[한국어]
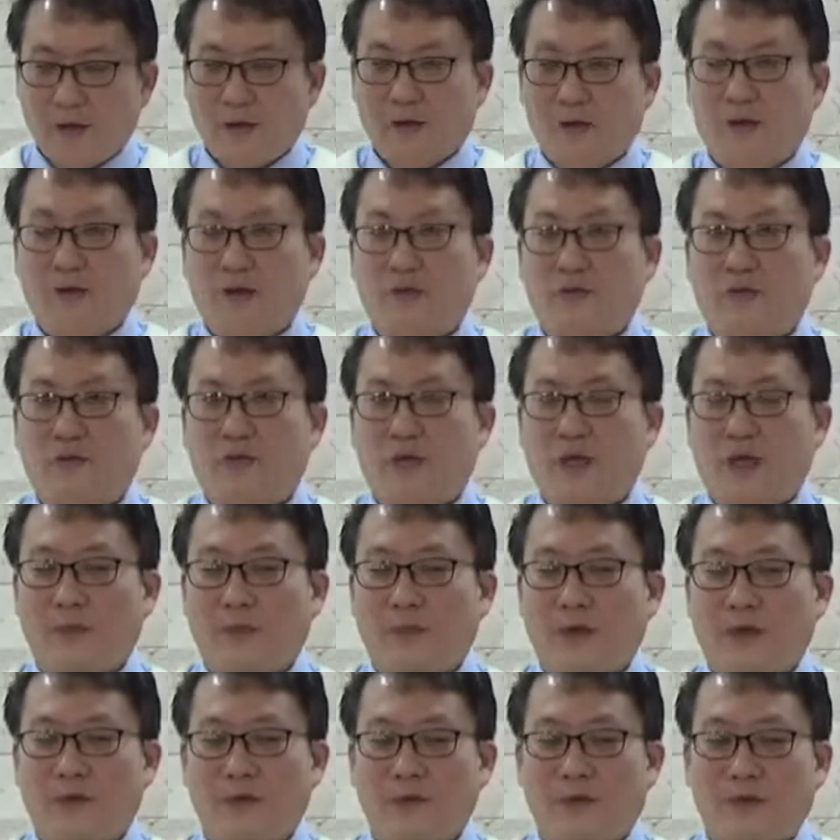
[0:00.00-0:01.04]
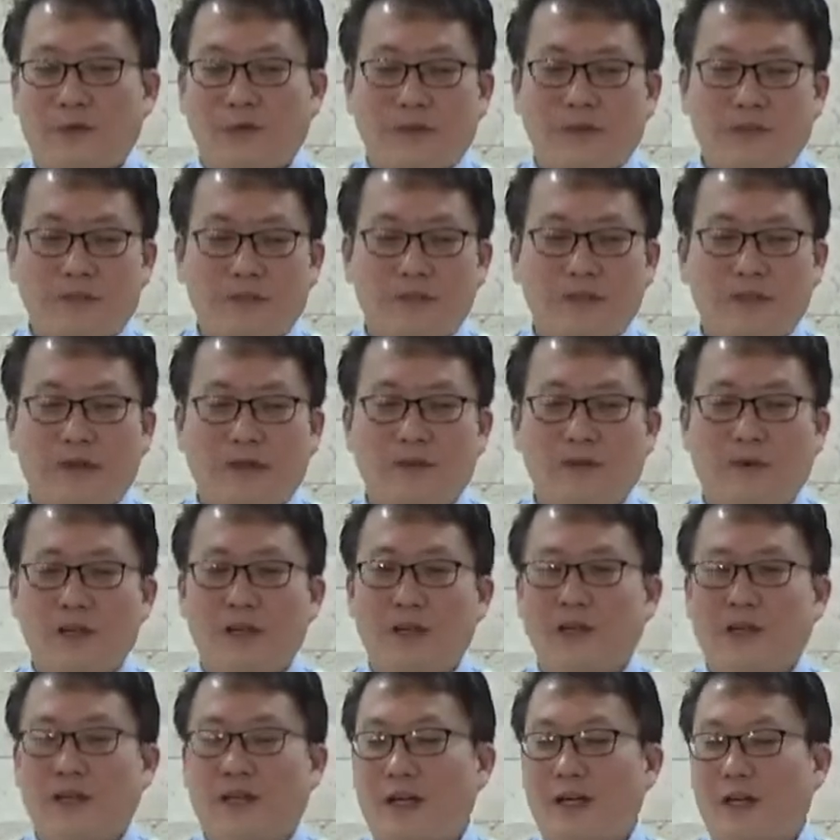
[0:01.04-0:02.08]
어, 누가 봐도 이
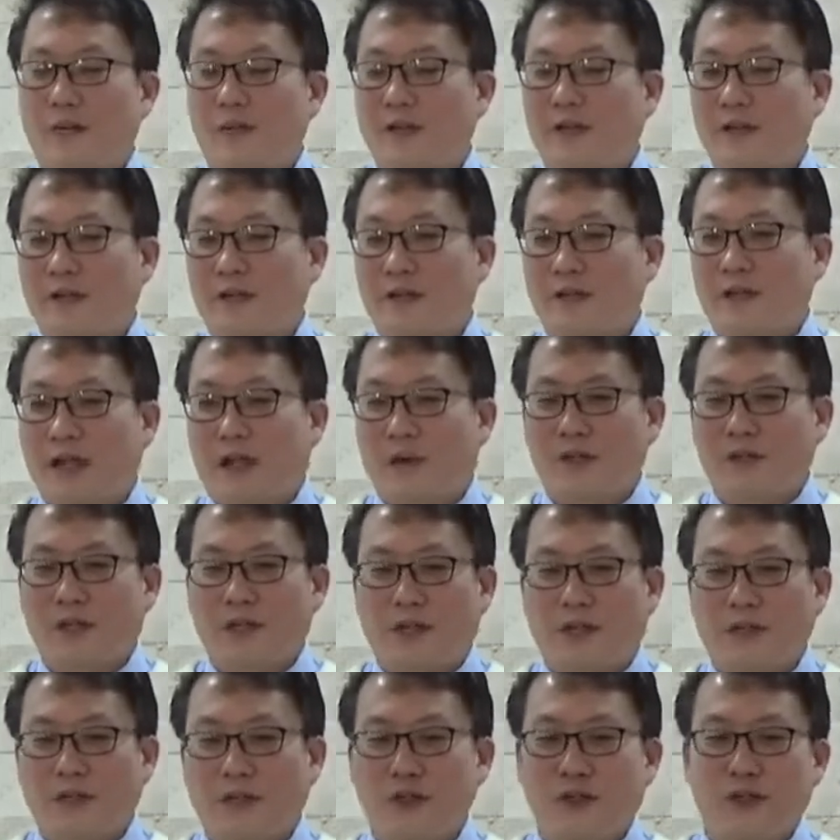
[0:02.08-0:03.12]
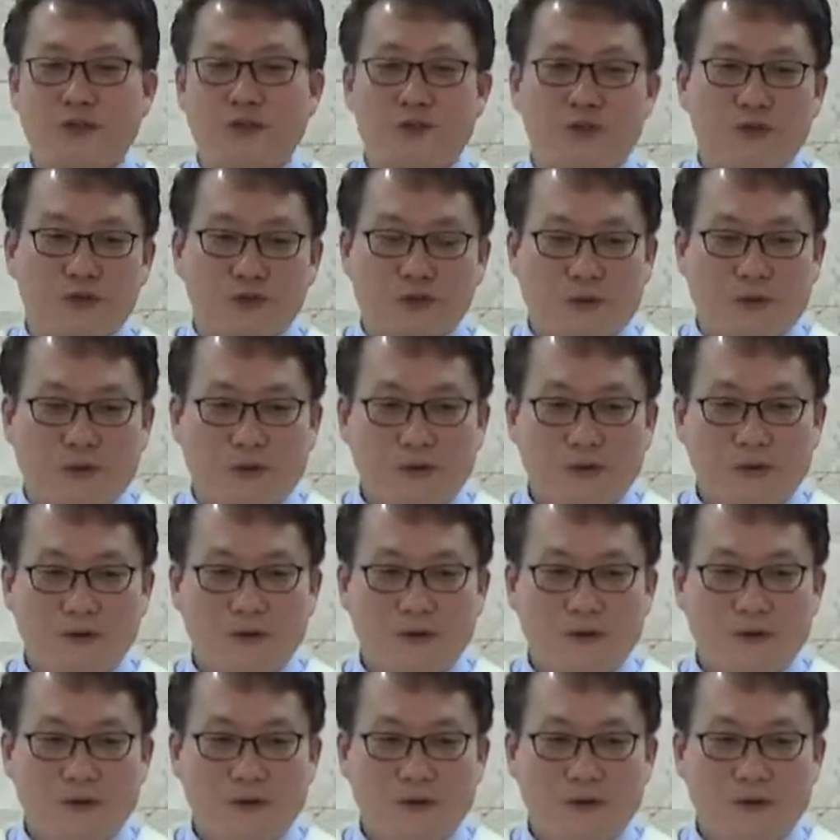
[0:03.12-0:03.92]
사마리아 사람이 감사가 느껴지죠.